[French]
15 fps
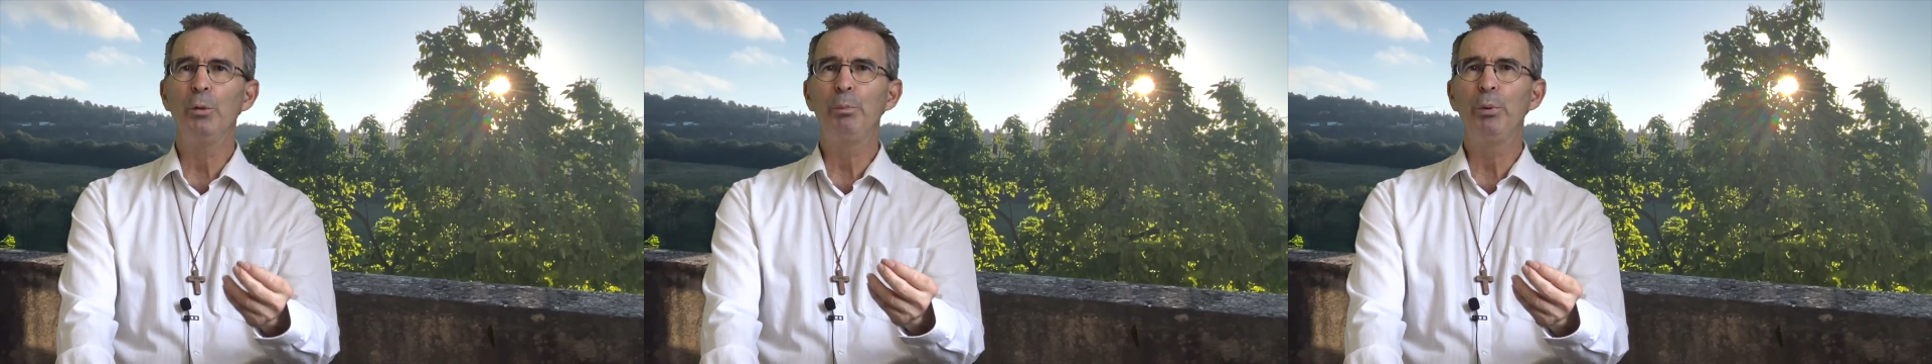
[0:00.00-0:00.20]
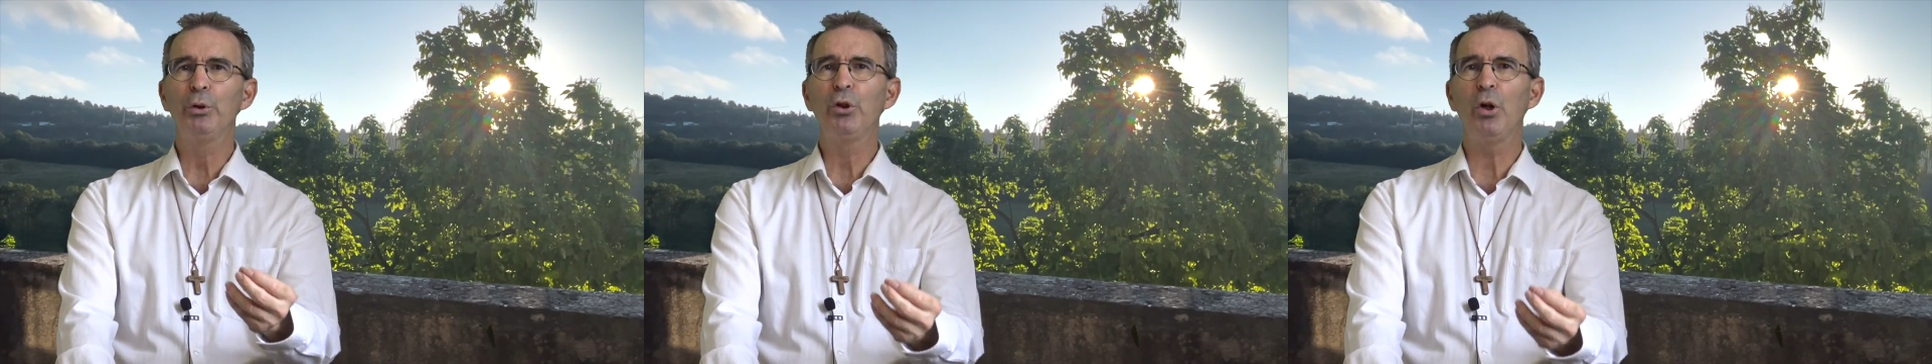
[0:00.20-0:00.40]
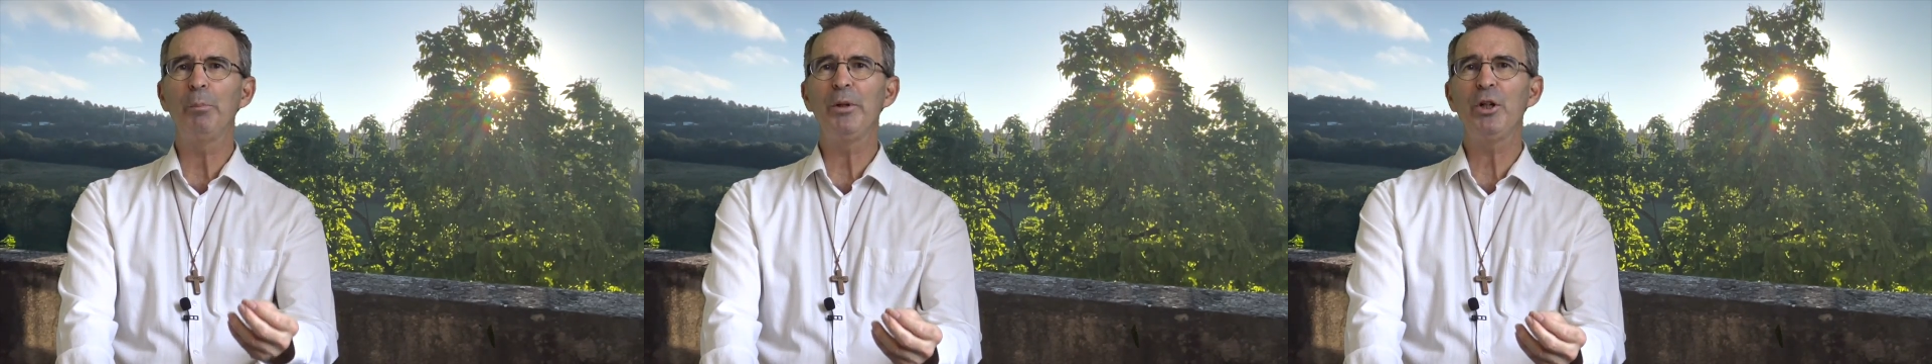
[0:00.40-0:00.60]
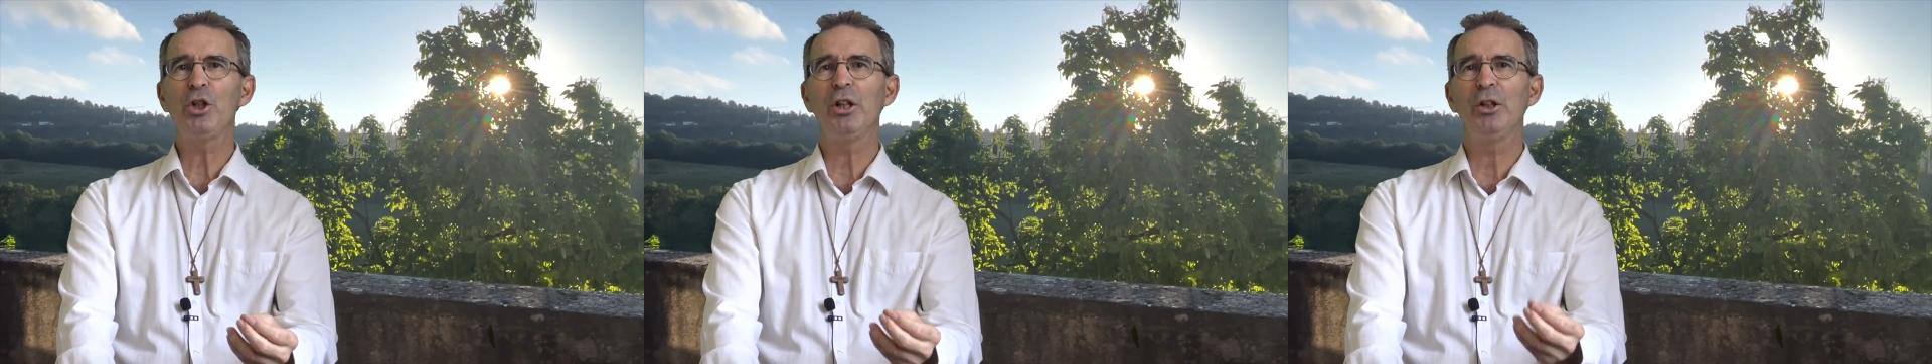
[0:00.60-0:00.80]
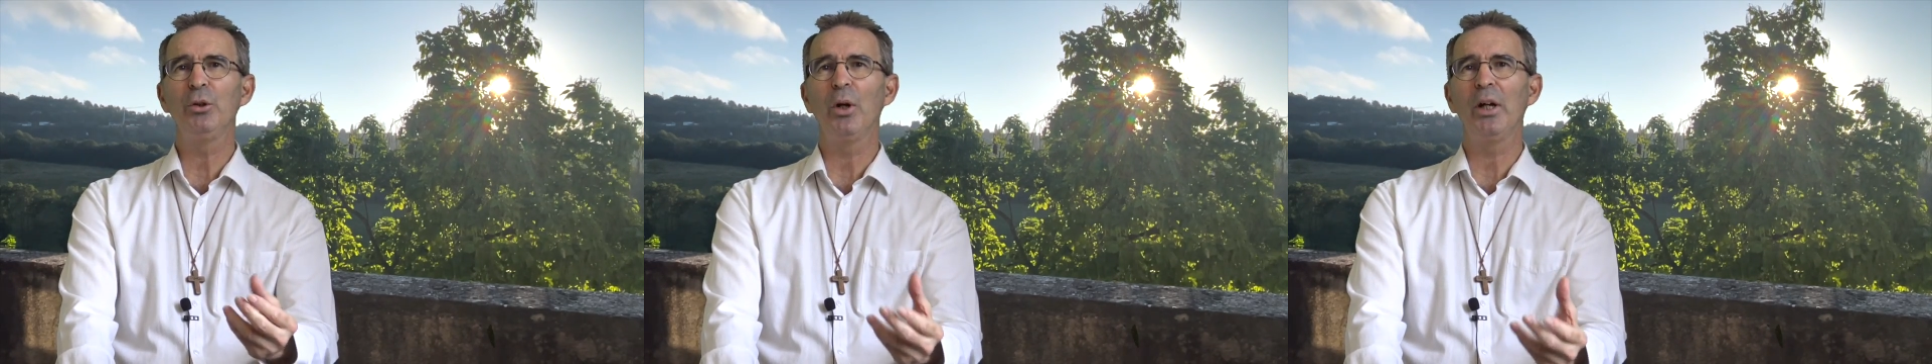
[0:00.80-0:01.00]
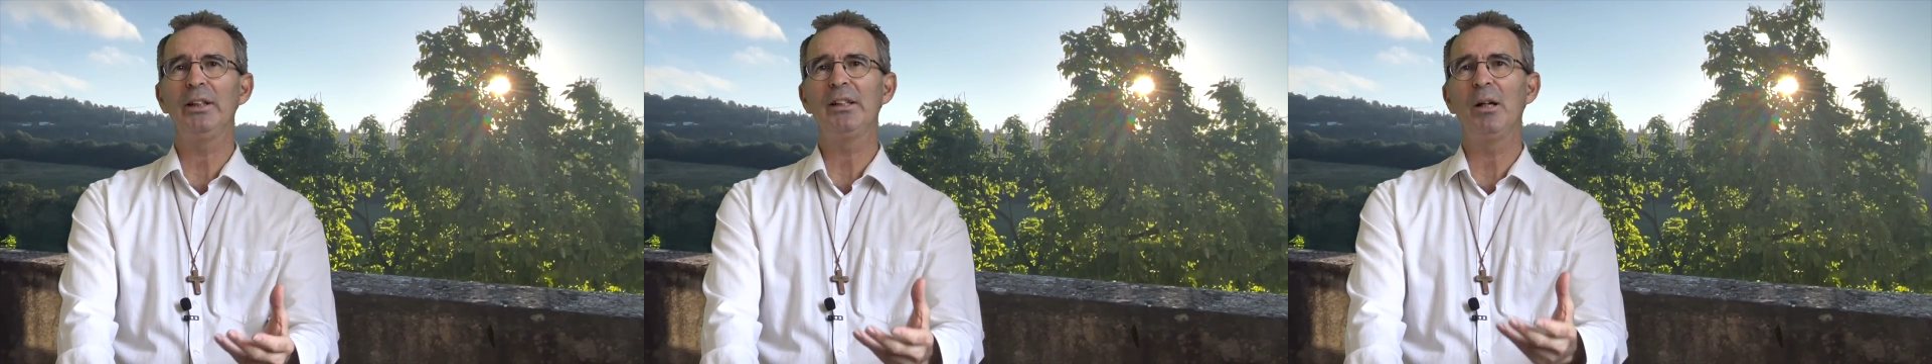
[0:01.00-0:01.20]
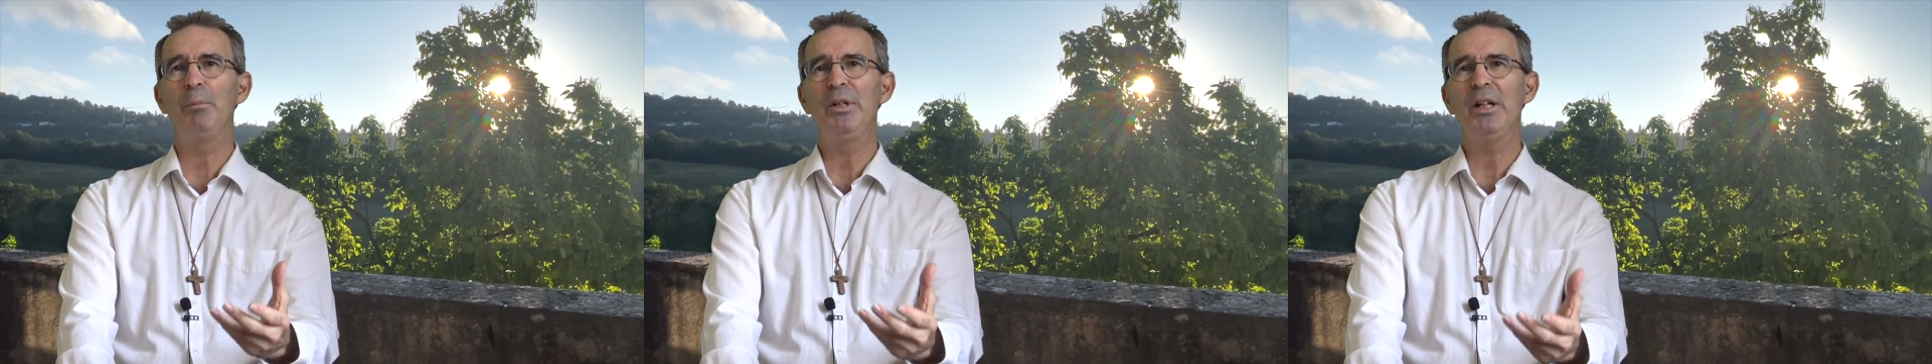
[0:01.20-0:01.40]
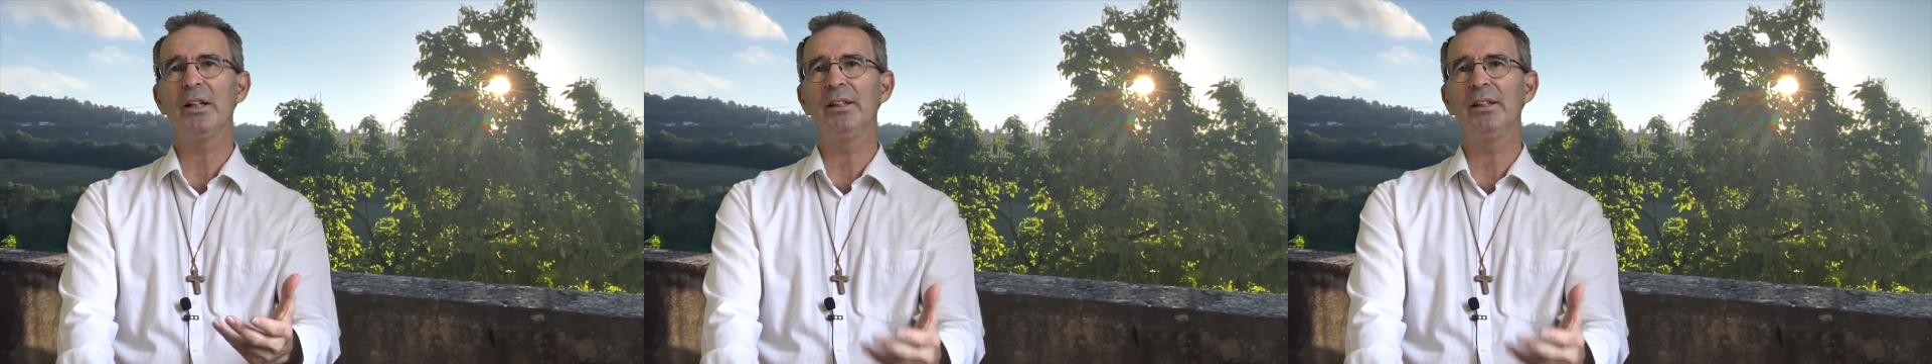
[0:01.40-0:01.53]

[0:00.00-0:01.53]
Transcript: peut empêcher de rétablir